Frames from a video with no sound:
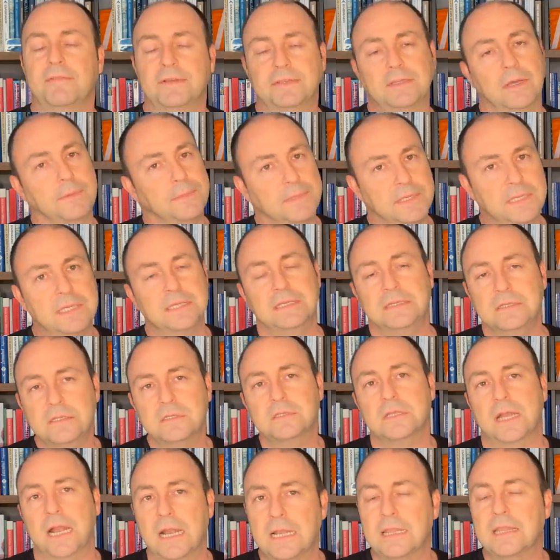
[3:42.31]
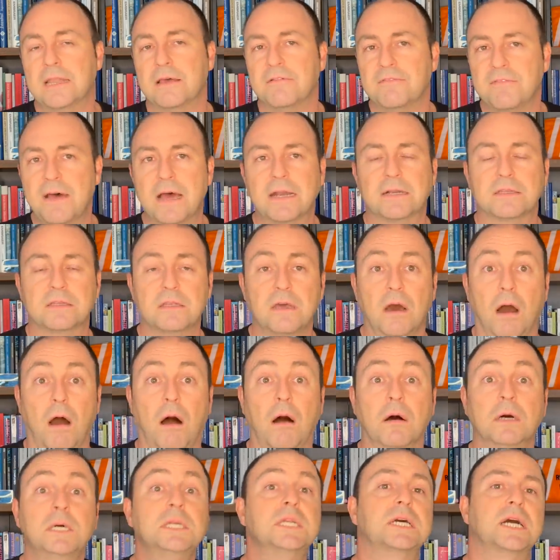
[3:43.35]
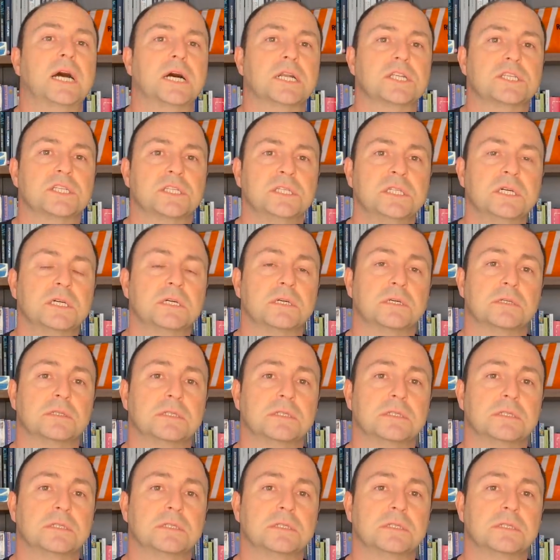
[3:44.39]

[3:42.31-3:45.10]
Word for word: tabii ki İsrail'in de verdiği ağır karşılık